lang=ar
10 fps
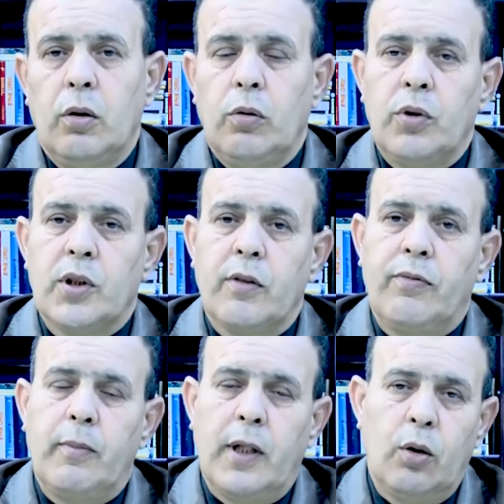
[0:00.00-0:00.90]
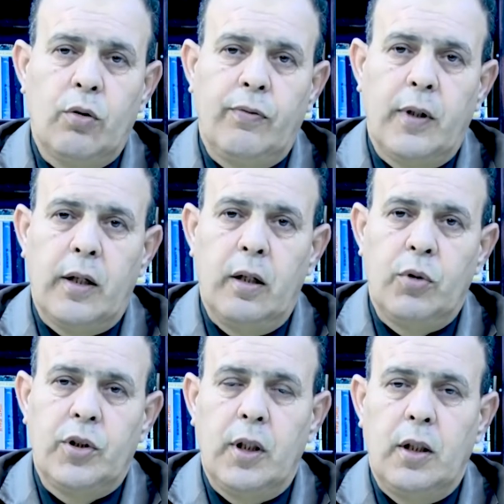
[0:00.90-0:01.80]
واصطف مع الكفار
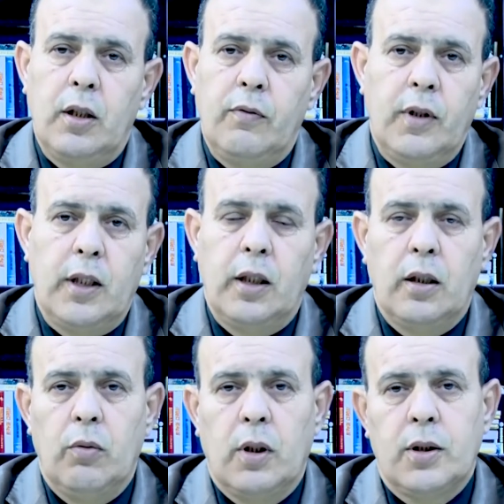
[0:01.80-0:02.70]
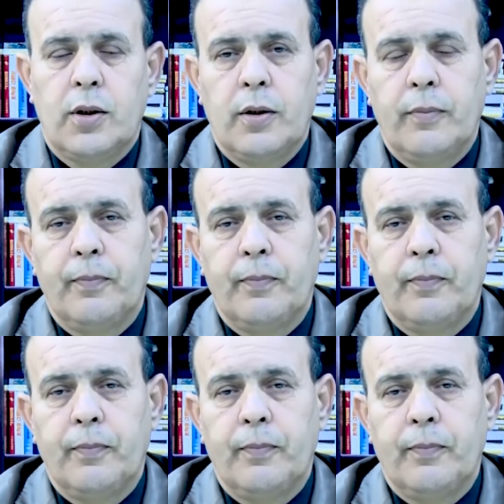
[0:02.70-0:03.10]
المشركين في ذلك الوقت